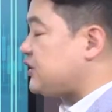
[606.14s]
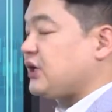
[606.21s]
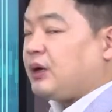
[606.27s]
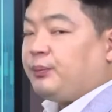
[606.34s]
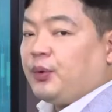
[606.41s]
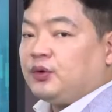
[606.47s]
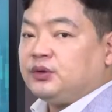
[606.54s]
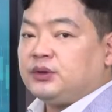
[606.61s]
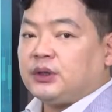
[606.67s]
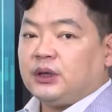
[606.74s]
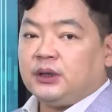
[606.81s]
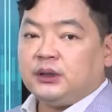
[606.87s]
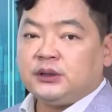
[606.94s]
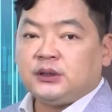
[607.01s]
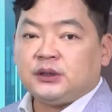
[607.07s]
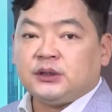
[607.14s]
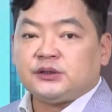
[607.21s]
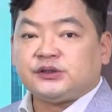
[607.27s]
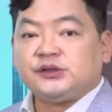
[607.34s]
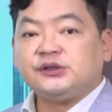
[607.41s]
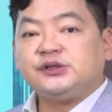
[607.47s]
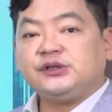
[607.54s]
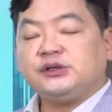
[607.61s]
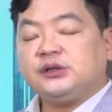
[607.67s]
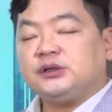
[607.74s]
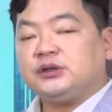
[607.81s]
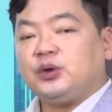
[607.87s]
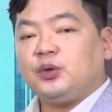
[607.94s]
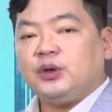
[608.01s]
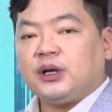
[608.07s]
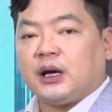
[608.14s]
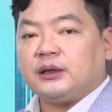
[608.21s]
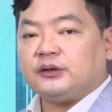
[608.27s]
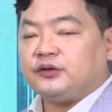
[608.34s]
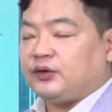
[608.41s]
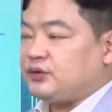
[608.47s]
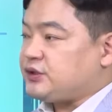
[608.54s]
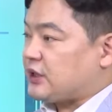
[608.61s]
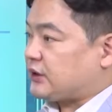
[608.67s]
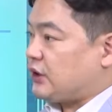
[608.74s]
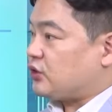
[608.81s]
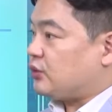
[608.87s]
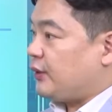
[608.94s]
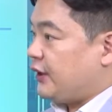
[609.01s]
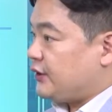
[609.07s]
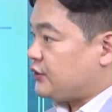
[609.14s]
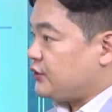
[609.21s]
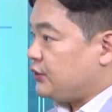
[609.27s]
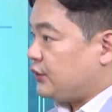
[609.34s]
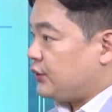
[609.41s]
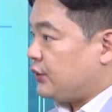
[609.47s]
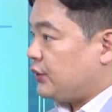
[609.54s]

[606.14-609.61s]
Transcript: 증권펀드가 증시를 끌어올릴 가능성은 작다고 봐야죠